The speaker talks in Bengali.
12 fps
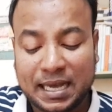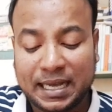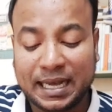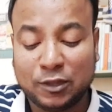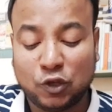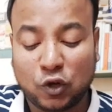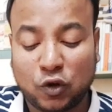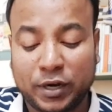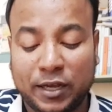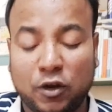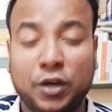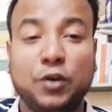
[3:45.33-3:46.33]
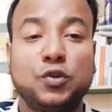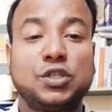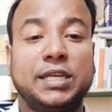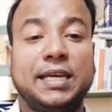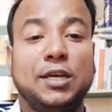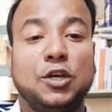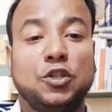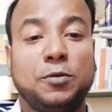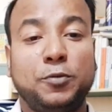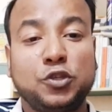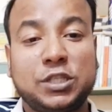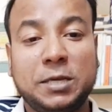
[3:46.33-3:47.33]
কেন্দ্র করে গড়ে উঠছে তো
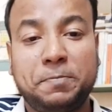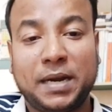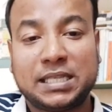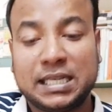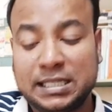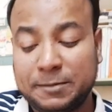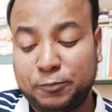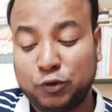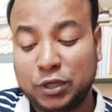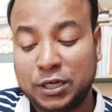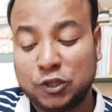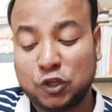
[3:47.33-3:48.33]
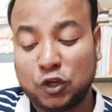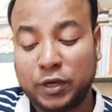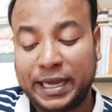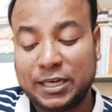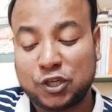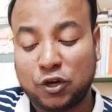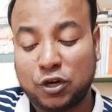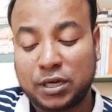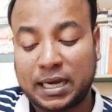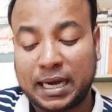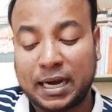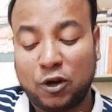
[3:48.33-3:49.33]
বুঝতেই পারছেন যে পুতিনের জন্য এই
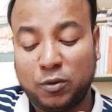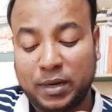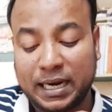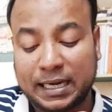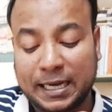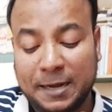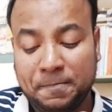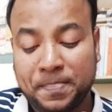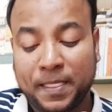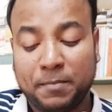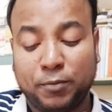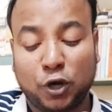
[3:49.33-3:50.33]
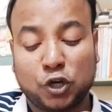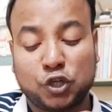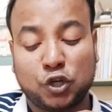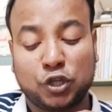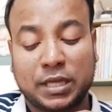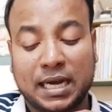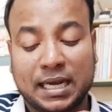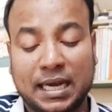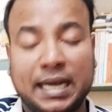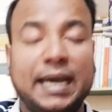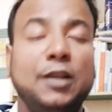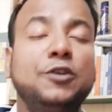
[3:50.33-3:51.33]
শহরটা হারানো মানে একটা বড়সড়
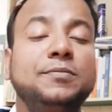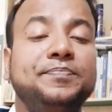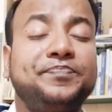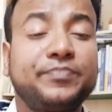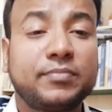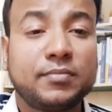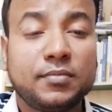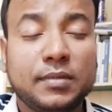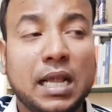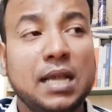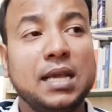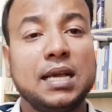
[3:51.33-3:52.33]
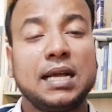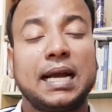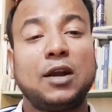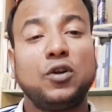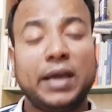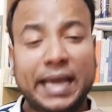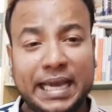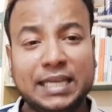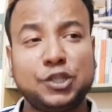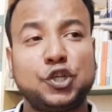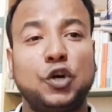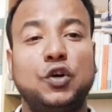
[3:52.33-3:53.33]
ধাক্কা কেন কারণ এই
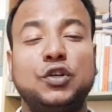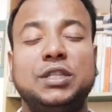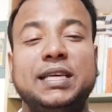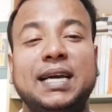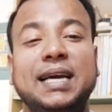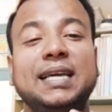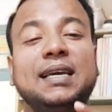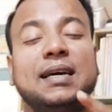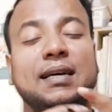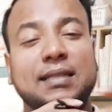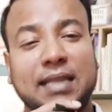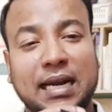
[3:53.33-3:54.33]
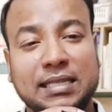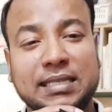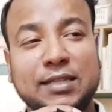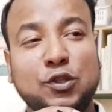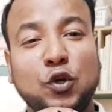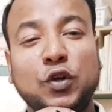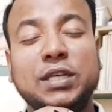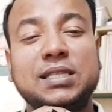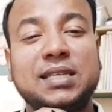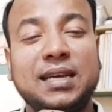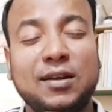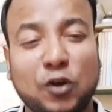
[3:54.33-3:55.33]
শহর দিয়াই তার যে
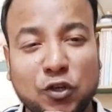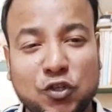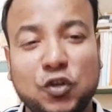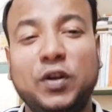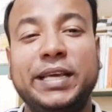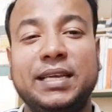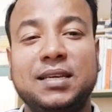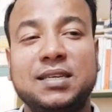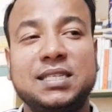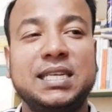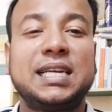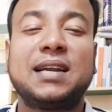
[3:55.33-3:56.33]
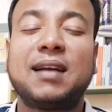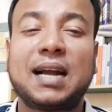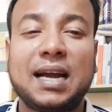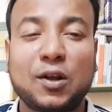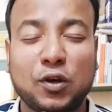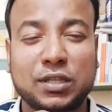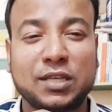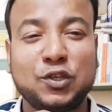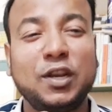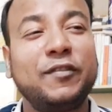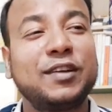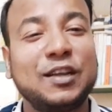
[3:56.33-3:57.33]
দনেস্কের কন্ট্রোলিং সেটা রাখার কথা
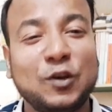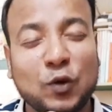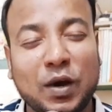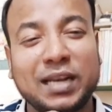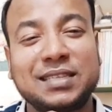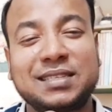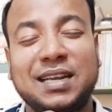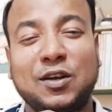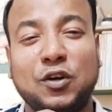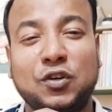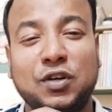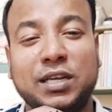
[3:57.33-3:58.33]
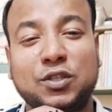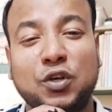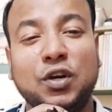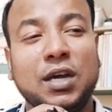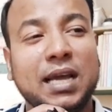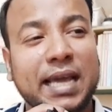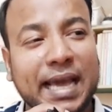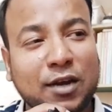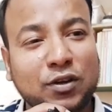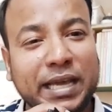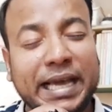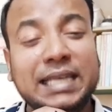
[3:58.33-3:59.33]
ছিল এমনকি লোহানেস্কের কন্ট্রোলিং তো
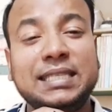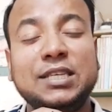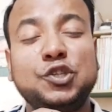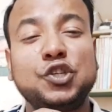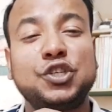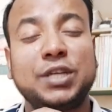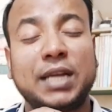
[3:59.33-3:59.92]
এখন এই সিচুয়েশন